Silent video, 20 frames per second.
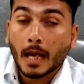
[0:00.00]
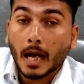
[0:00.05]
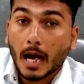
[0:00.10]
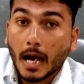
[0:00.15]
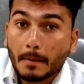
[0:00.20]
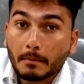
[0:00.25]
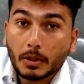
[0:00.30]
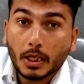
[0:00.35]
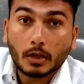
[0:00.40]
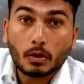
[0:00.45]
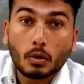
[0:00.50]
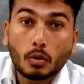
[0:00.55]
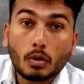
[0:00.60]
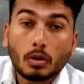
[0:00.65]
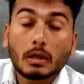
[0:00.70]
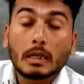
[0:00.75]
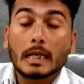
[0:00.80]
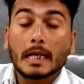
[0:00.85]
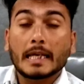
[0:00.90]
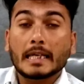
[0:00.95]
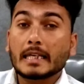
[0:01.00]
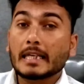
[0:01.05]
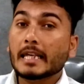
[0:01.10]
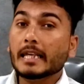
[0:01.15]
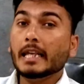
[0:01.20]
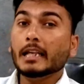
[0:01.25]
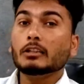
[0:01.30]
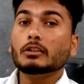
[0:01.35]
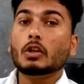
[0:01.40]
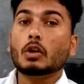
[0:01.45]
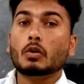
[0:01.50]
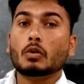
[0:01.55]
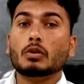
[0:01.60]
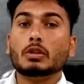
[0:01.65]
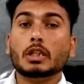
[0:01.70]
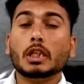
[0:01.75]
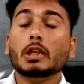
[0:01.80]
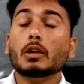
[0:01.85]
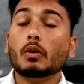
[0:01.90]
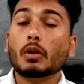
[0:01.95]
अब देखो ई e
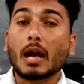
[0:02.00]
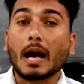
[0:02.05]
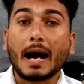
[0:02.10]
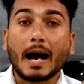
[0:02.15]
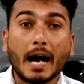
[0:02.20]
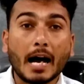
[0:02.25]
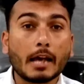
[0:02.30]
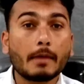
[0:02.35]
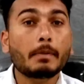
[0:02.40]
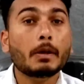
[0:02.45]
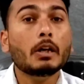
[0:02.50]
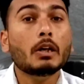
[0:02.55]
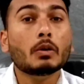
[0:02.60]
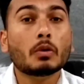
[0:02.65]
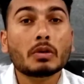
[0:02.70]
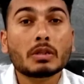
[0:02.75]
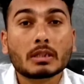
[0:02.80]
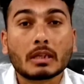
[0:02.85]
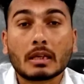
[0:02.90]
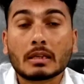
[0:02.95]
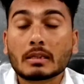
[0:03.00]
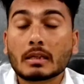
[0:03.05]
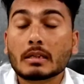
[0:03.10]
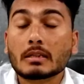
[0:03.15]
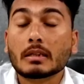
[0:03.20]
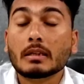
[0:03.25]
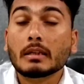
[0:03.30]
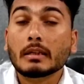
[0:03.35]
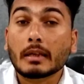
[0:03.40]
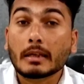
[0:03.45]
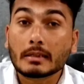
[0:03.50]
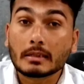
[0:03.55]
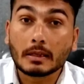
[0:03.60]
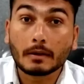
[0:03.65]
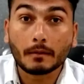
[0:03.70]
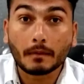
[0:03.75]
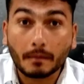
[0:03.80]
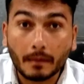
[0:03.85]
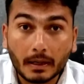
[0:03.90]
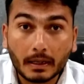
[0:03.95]
टेक्नोलॉजी और हाइब्रिड नॉइस कैंसलेशन कैसे
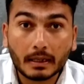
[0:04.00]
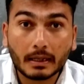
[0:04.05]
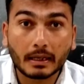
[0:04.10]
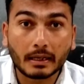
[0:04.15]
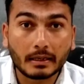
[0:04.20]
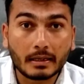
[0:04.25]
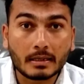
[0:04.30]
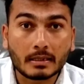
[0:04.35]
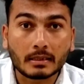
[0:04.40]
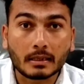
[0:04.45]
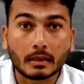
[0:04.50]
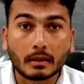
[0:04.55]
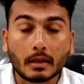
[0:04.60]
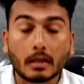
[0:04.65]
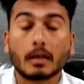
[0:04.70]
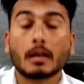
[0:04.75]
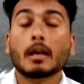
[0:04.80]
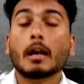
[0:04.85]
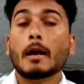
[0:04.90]
वर्क करेगी इसके अंदर